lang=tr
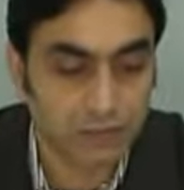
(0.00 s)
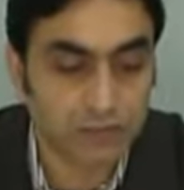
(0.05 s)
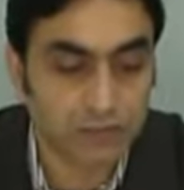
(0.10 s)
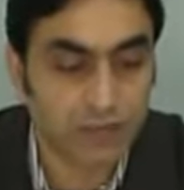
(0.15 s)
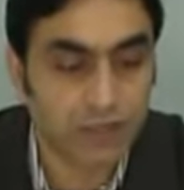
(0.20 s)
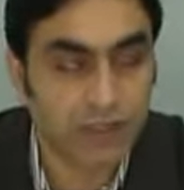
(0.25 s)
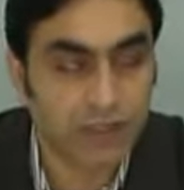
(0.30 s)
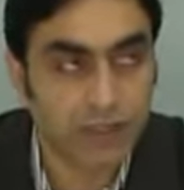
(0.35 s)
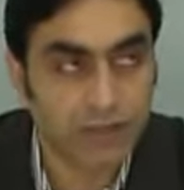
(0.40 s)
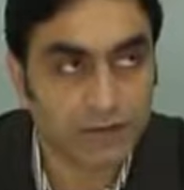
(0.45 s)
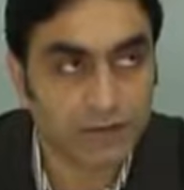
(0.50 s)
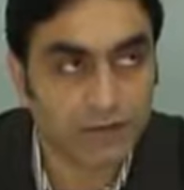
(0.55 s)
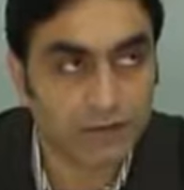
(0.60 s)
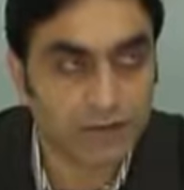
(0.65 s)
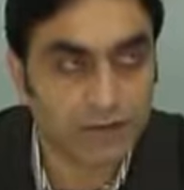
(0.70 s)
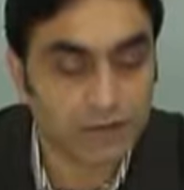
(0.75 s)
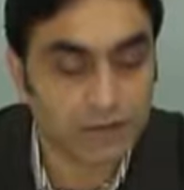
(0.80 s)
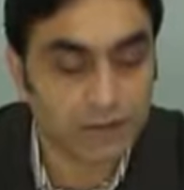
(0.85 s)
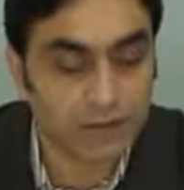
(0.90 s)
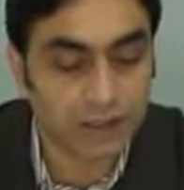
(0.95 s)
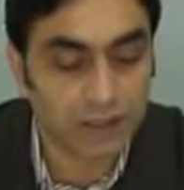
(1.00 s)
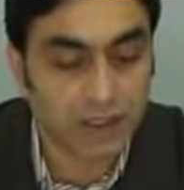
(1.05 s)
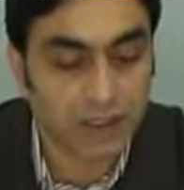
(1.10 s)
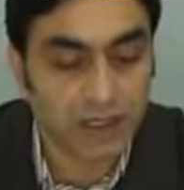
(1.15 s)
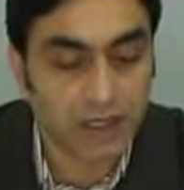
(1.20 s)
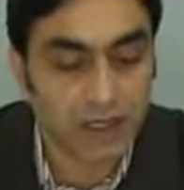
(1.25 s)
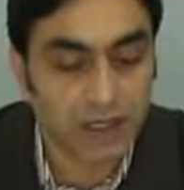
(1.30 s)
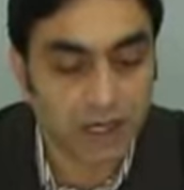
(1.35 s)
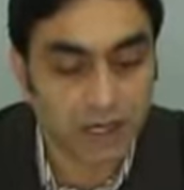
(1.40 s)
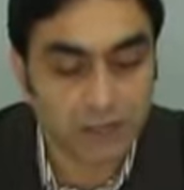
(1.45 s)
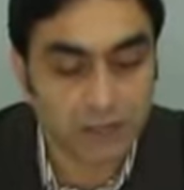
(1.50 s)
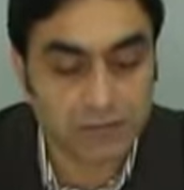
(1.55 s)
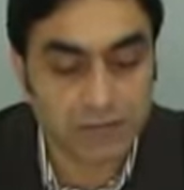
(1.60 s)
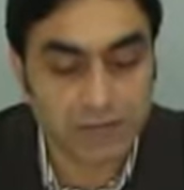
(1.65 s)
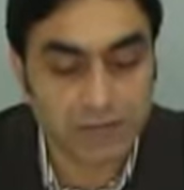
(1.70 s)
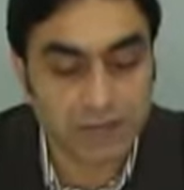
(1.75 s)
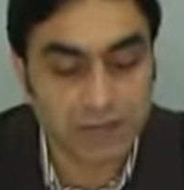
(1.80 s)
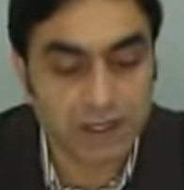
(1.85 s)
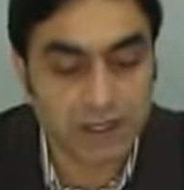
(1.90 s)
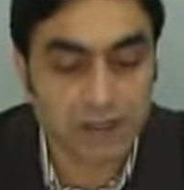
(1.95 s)
Bunu ele verir.
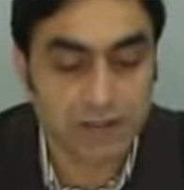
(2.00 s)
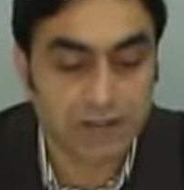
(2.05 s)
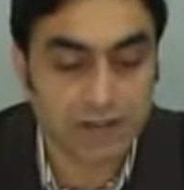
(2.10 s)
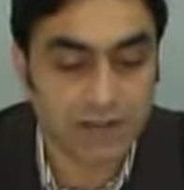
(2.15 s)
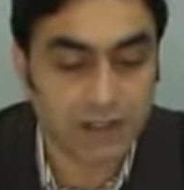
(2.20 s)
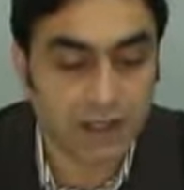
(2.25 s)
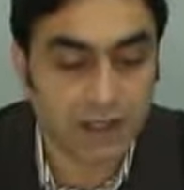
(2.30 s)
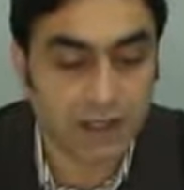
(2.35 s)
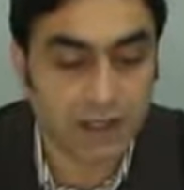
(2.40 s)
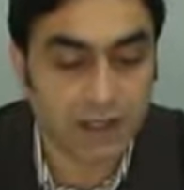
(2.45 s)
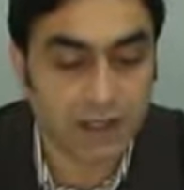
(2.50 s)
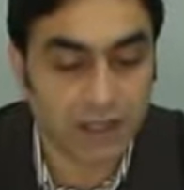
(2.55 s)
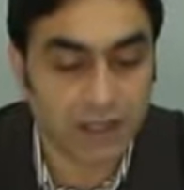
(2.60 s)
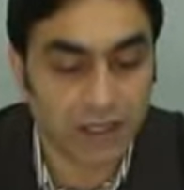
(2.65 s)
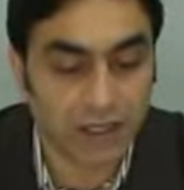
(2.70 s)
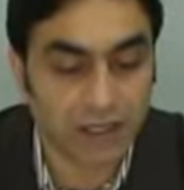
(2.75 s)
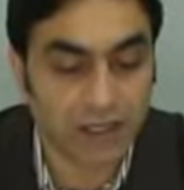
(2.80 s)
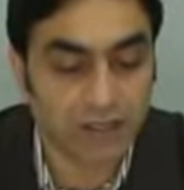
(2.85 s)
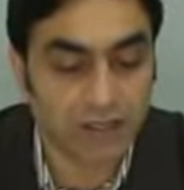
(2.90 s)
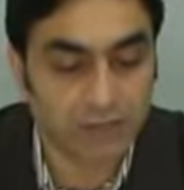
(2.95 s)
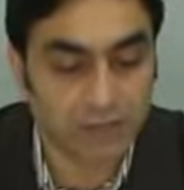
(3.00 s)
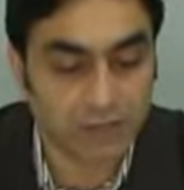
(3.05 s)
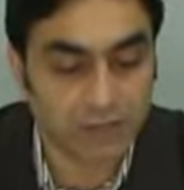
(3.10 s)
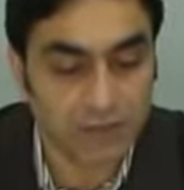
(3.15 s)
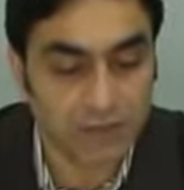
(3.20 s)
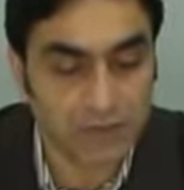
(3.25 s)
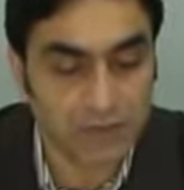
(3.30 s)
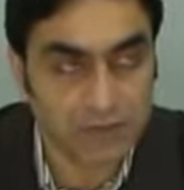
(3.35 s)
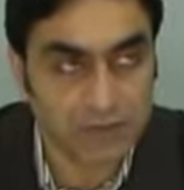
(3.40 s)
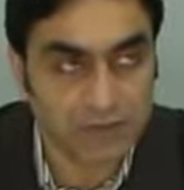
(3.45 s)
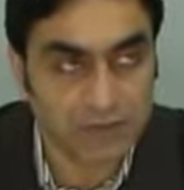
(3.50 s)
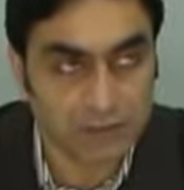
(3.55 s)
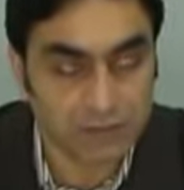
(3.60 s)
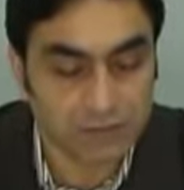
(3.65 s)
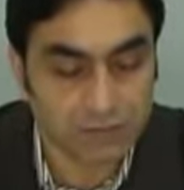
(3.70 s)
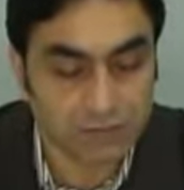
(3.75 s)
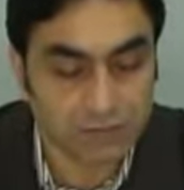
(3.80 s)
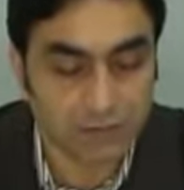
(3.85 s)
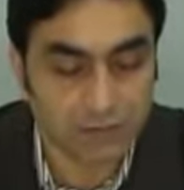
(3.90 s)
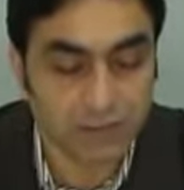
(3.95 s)
Hamdı sadece Allah'a mahsus
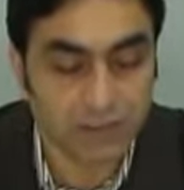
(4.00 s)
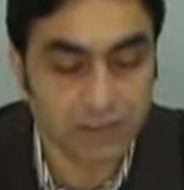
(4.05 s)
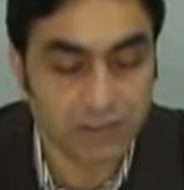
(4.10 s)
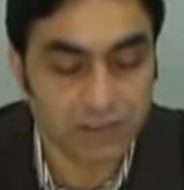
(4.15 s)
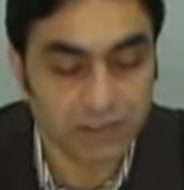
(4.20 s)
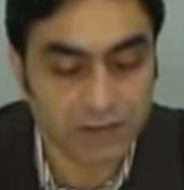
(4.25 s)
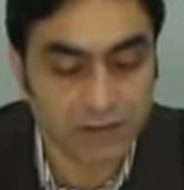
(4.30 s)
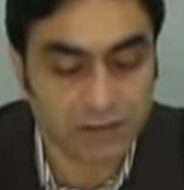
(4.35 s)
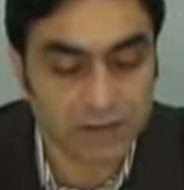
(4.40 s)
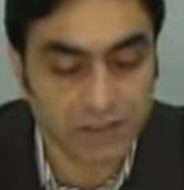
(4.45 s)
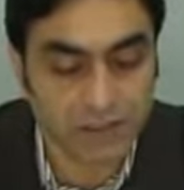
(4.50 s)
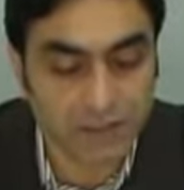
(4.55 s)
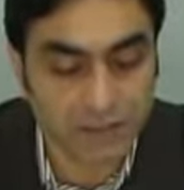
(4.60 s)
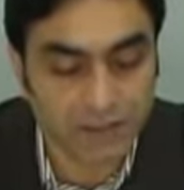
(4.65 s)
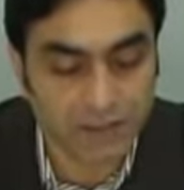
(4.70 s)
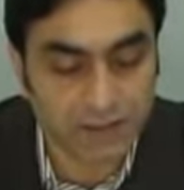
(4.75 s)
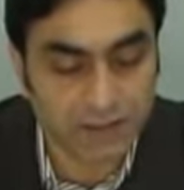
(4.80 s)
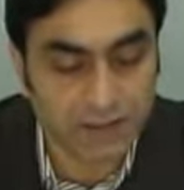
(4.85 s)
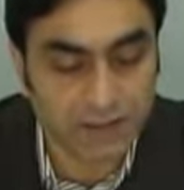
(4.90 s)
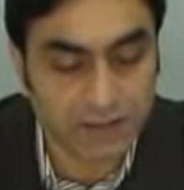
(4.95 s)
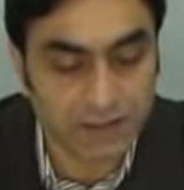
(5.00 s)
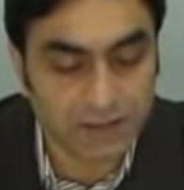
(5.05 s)
kılmış olan kimseler,